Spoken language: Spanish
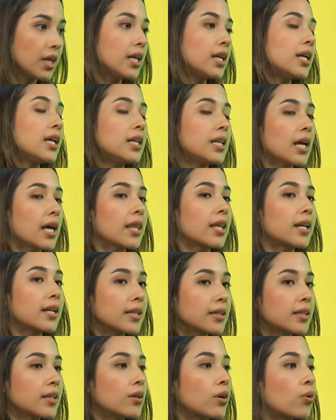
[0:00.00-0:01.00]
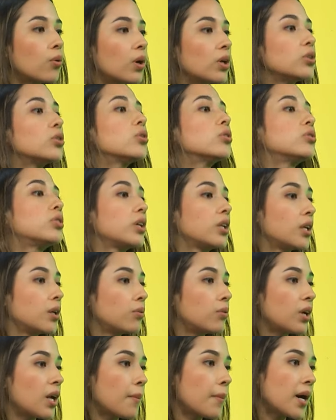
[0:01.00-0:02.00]
Y ya de retiro cuando tienen
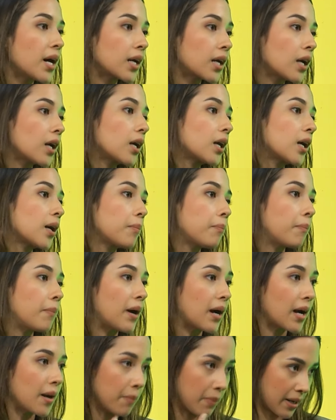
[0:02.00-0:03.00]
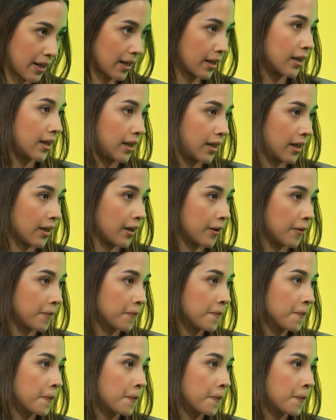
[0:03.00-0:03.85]
una marca que paga para que